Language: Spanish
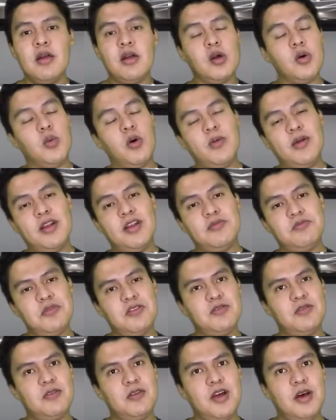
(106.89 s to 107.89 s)
Como bien les
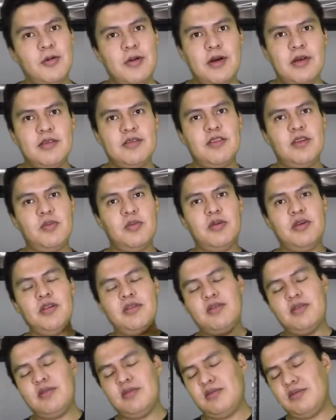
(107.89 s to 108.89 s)
mencionaba, este puede
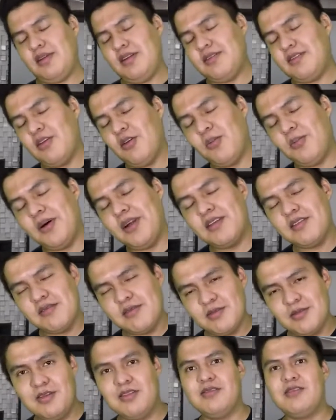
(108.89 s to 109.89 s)
ser utilizado para
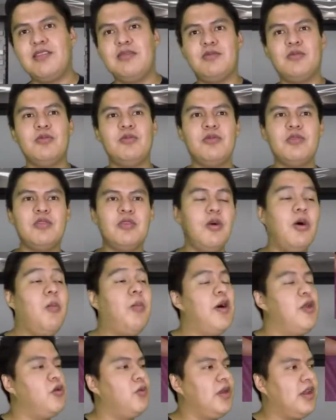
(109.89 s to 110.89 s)
sesiones de estudio o
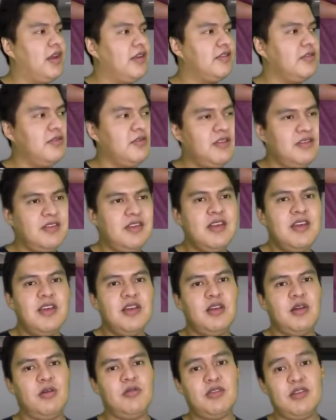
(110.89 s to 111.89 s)
para ubicaciones
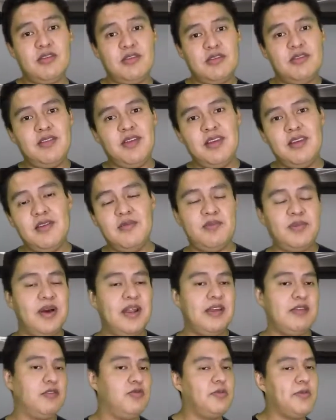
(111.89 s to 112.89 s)
que ustedes diseñen
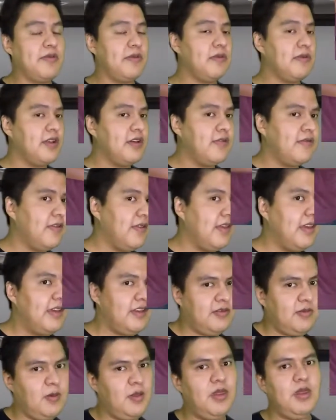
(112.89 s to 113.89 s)
para sus
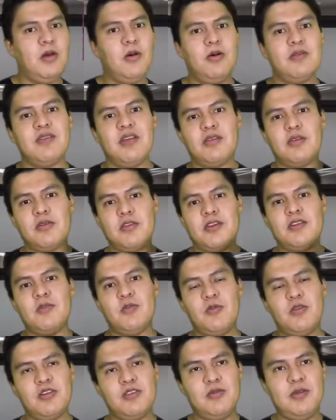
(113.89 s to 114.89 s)
fotografías, videos, entre otras
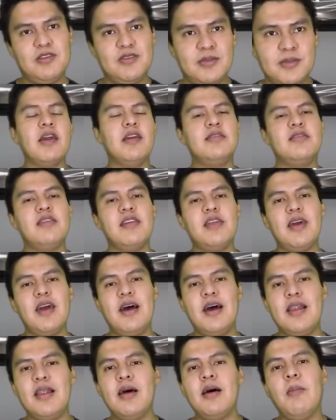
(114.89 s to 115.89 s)
muchas más. Es
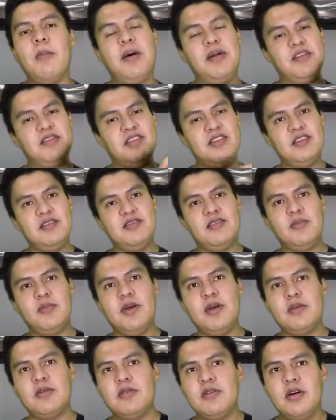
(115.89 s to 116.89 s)
ideal para hacer
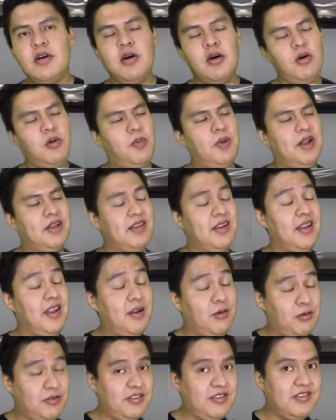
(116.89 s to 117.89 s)
encimero o para
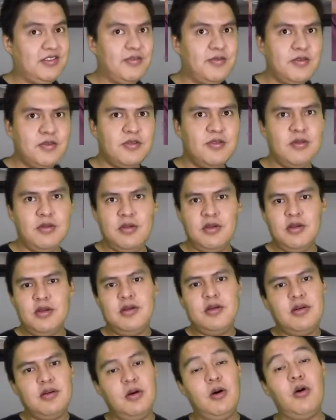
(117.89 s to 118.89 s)
tener luces de fondo,
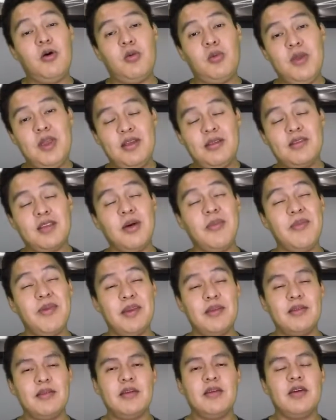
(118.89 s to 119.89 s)
o bien
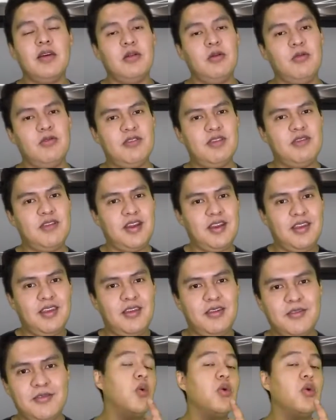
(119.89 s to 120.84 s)
también luces de relleno.